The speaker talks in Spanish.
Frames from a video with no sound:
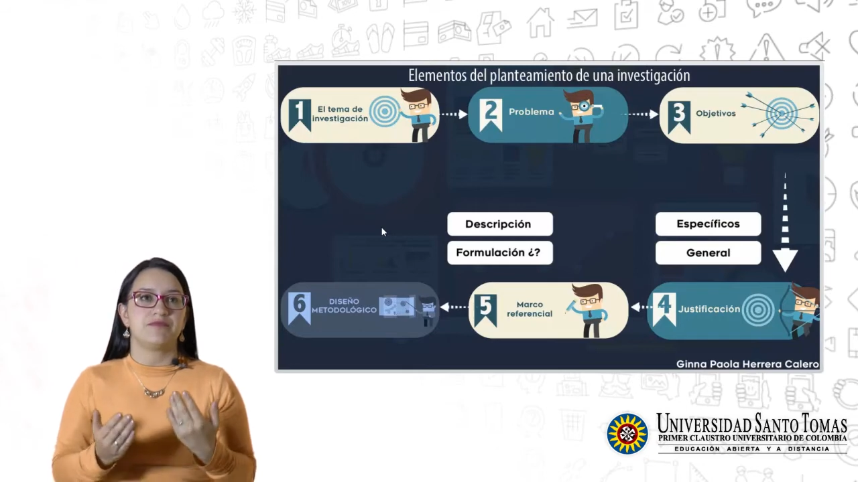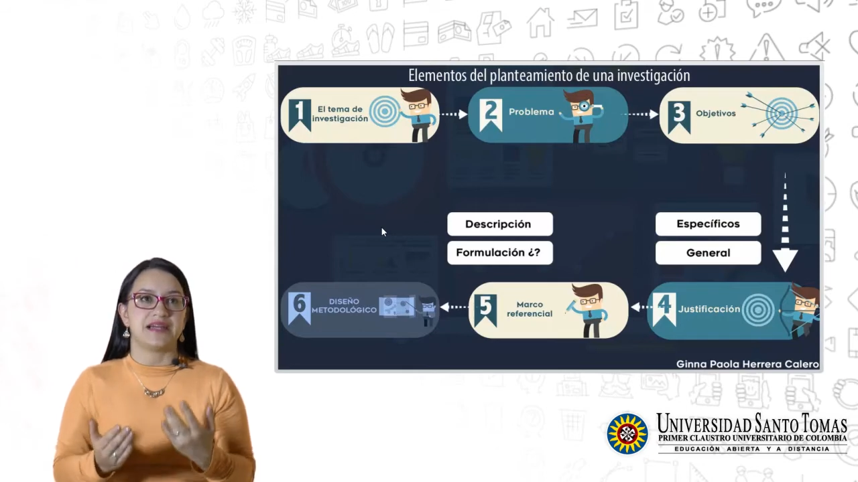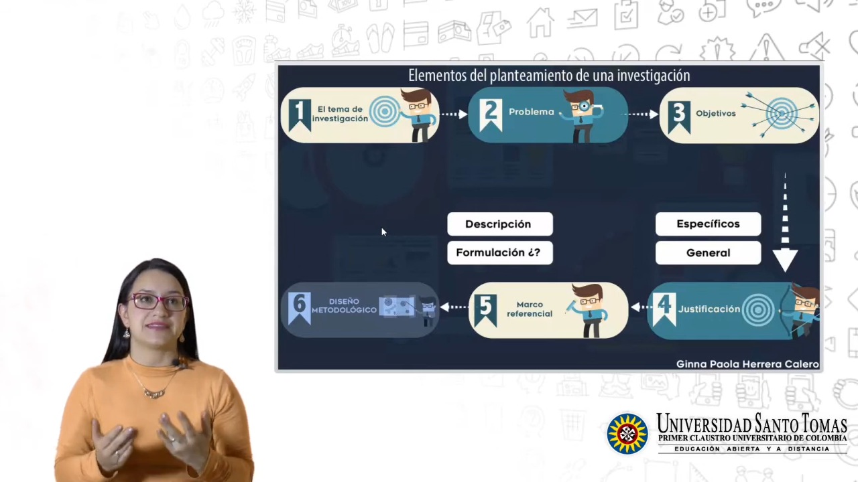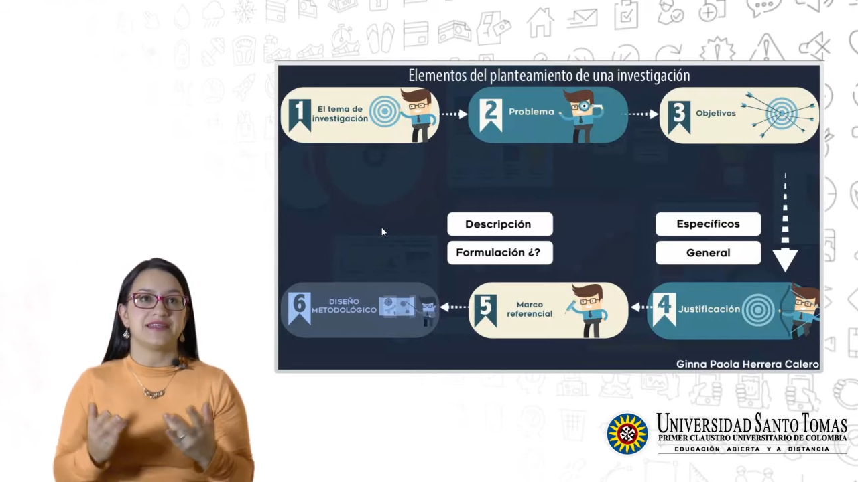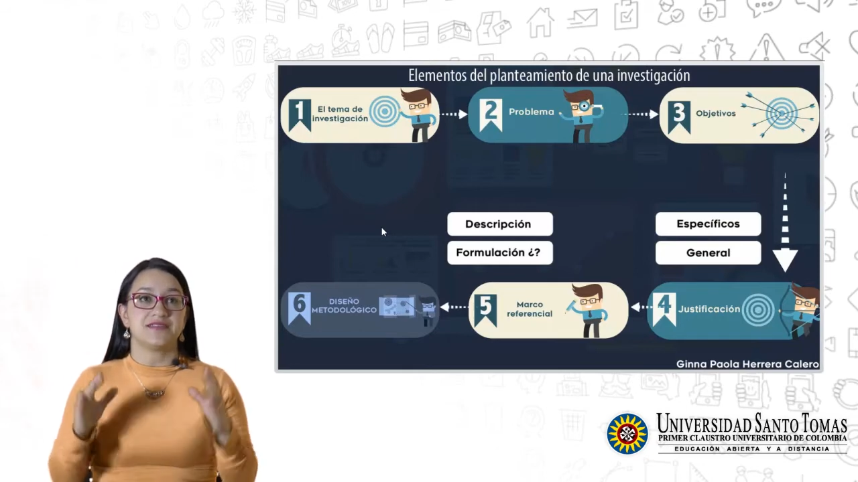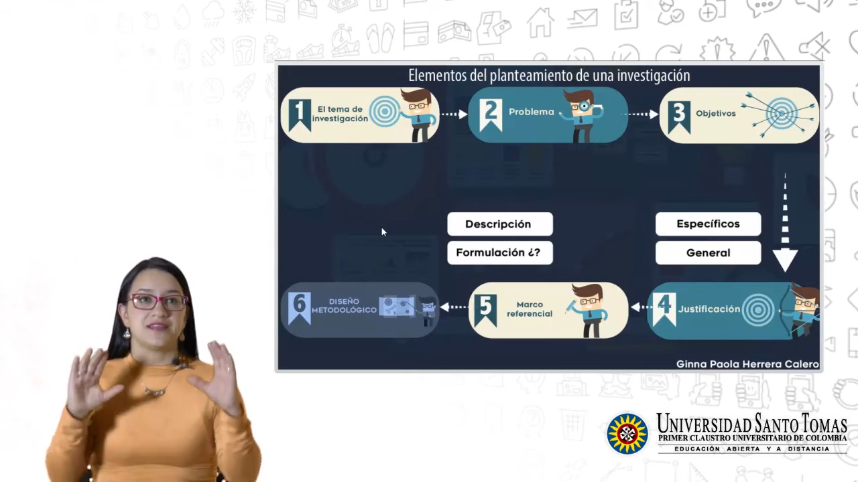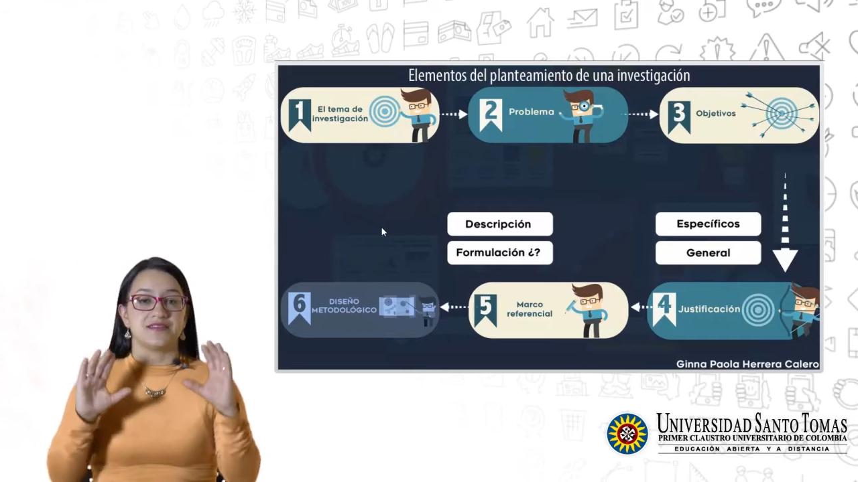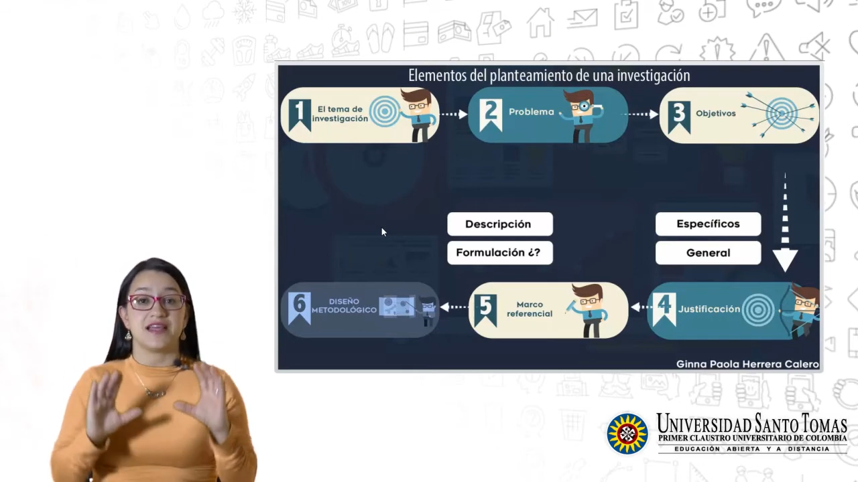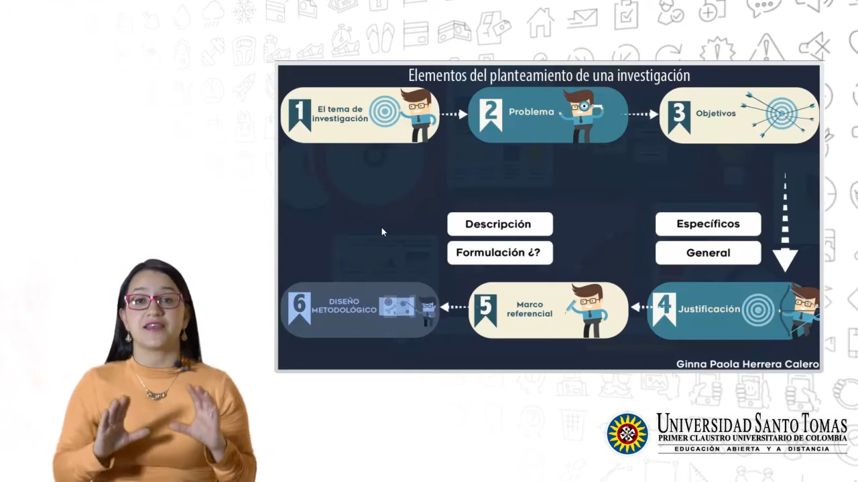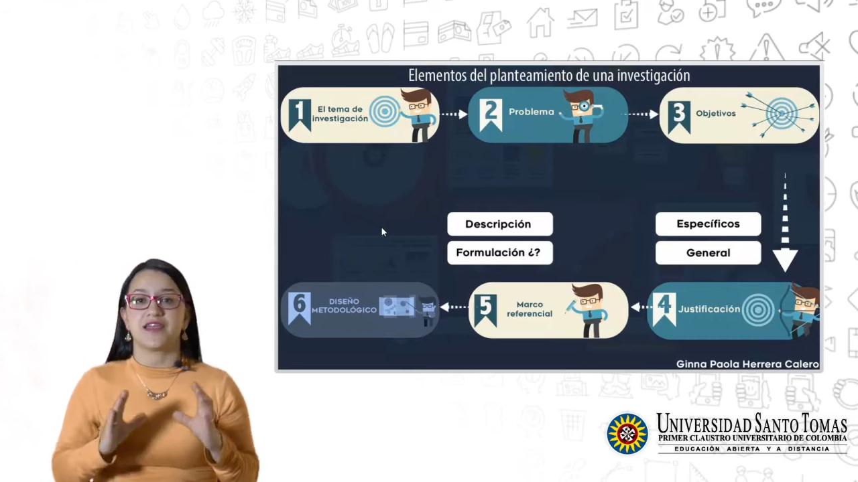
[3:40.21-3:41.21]
parte de
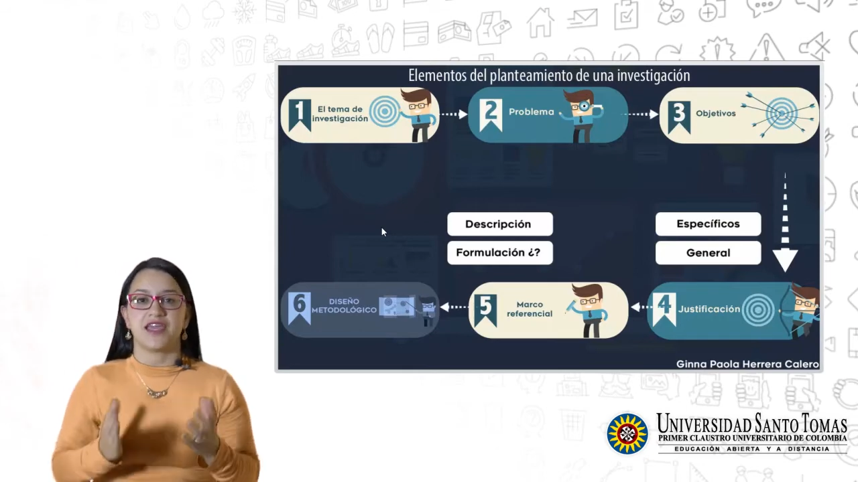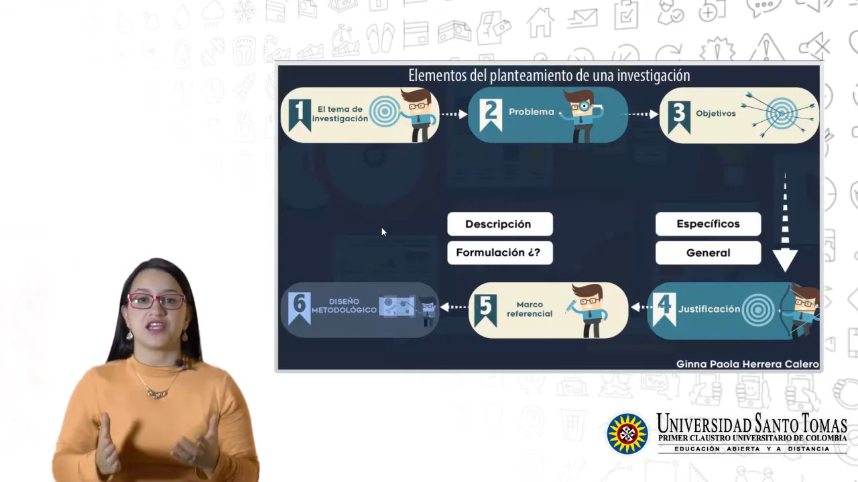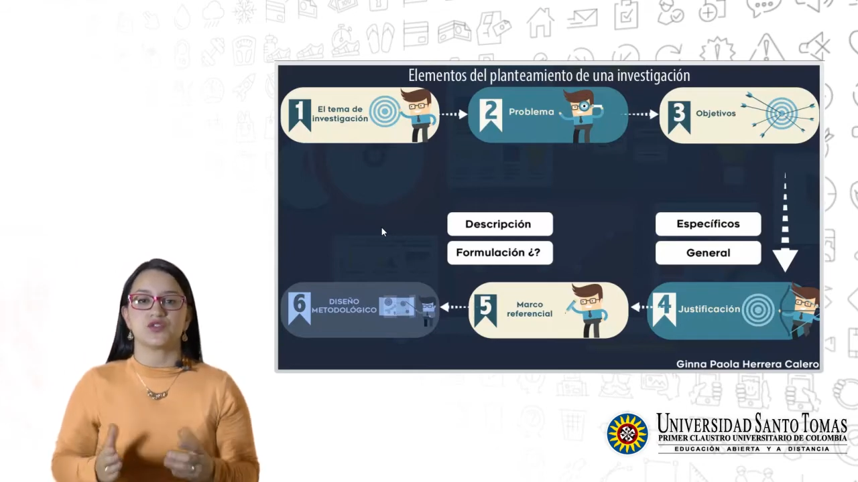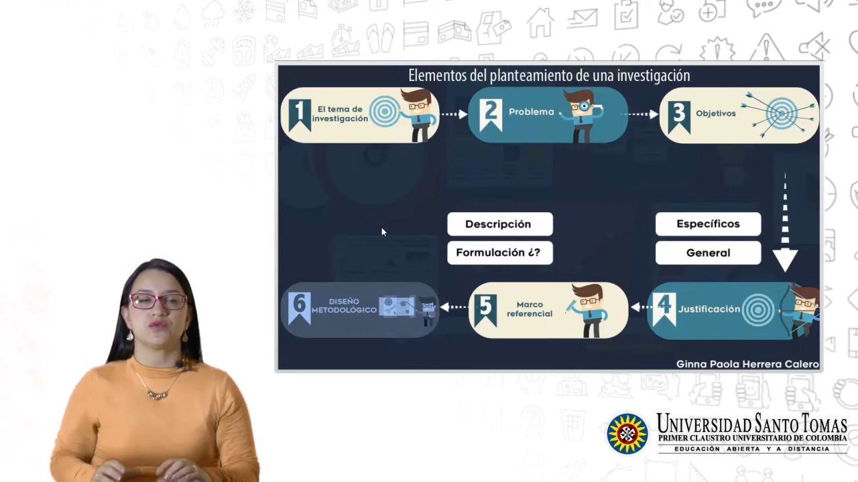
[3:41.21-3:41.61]
entender qué es